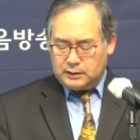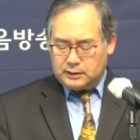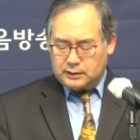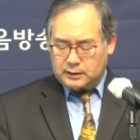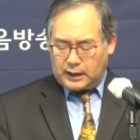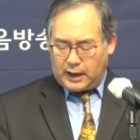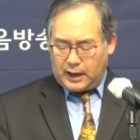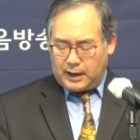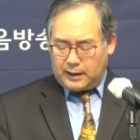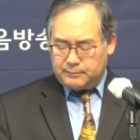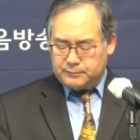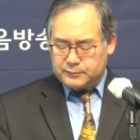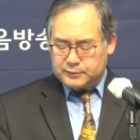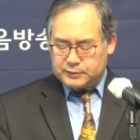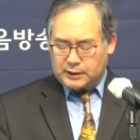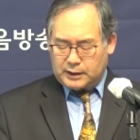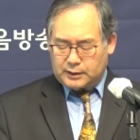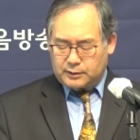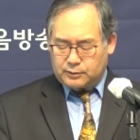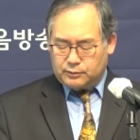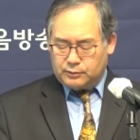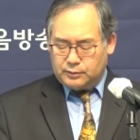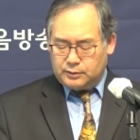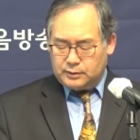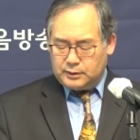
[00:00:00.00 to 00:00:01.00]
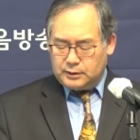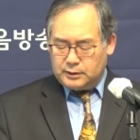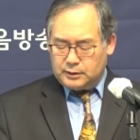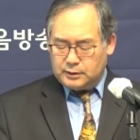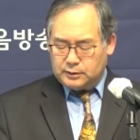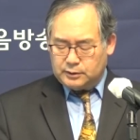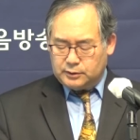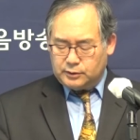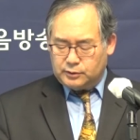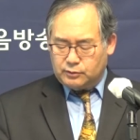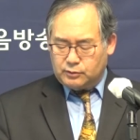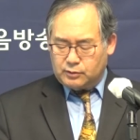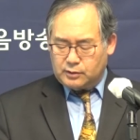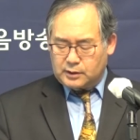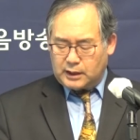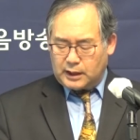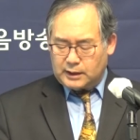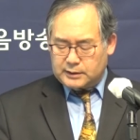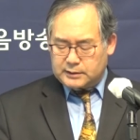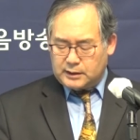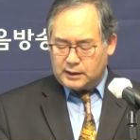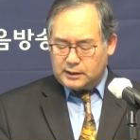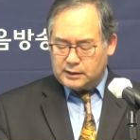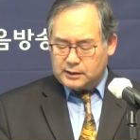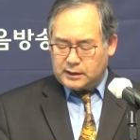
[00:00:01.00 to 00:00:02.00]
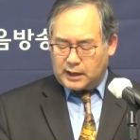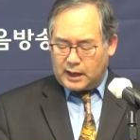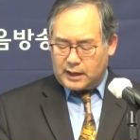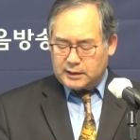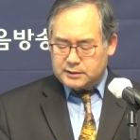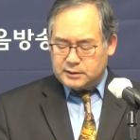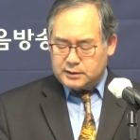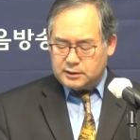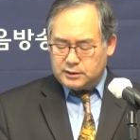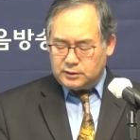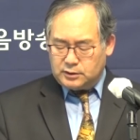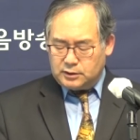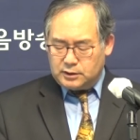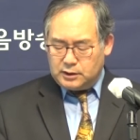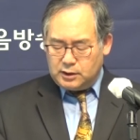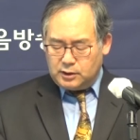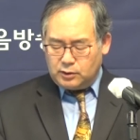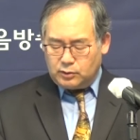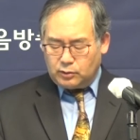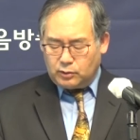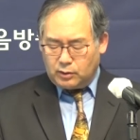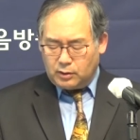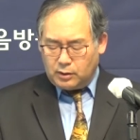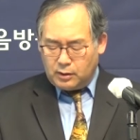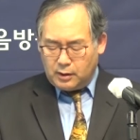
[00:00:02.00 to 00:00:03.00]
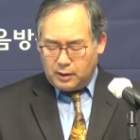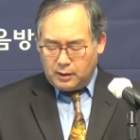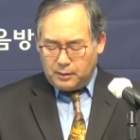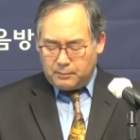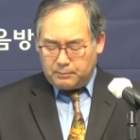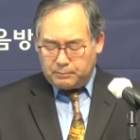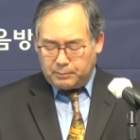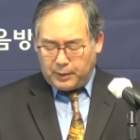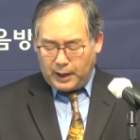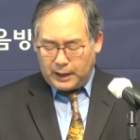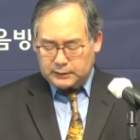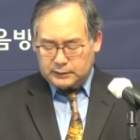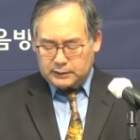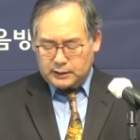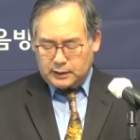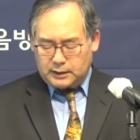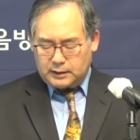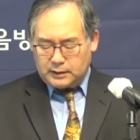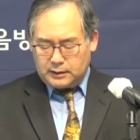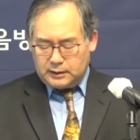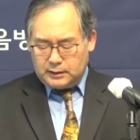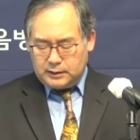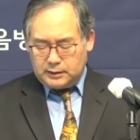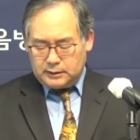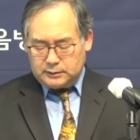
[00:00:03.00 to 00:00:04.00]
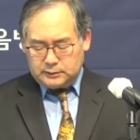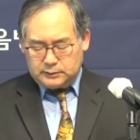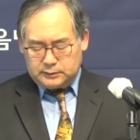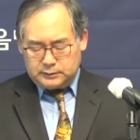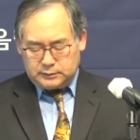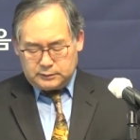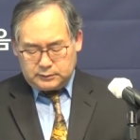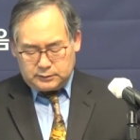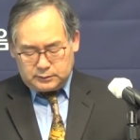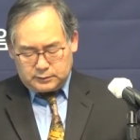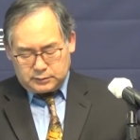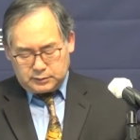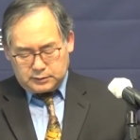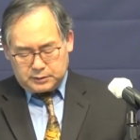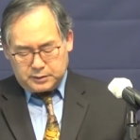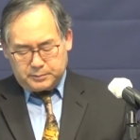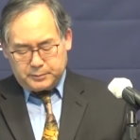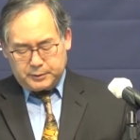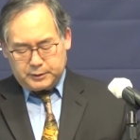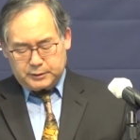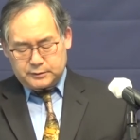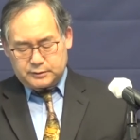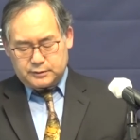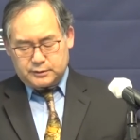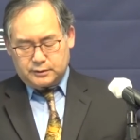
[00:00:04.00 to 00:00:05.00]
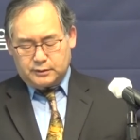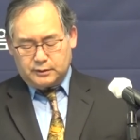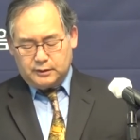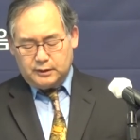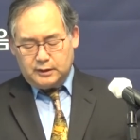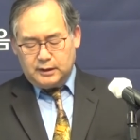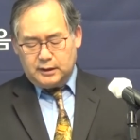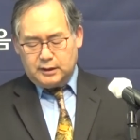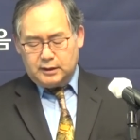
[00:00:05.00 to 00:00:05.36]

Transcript: 감사로 그리고 가장 가치 갇힌 일로 받아들이면서